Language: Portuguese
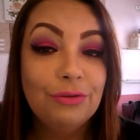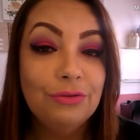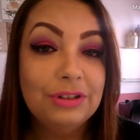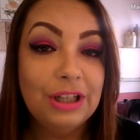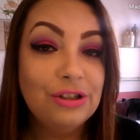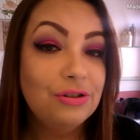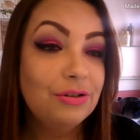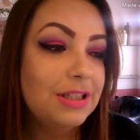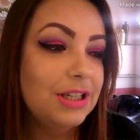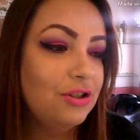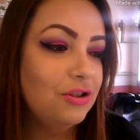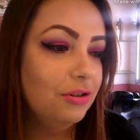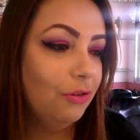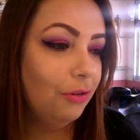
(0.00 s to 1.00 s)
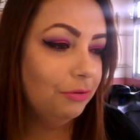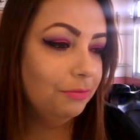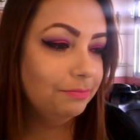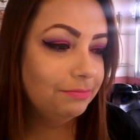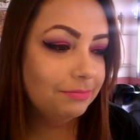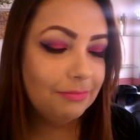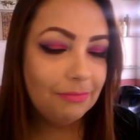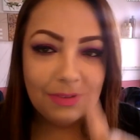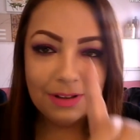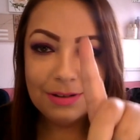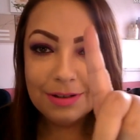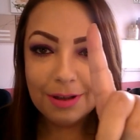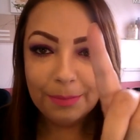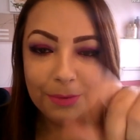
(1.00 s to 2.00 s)
Eu tô com vontade de tossir de novo.
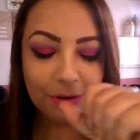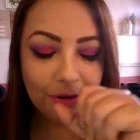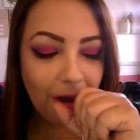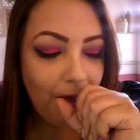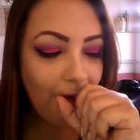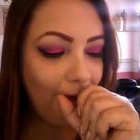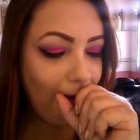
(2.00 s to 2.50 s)
Só um minuto.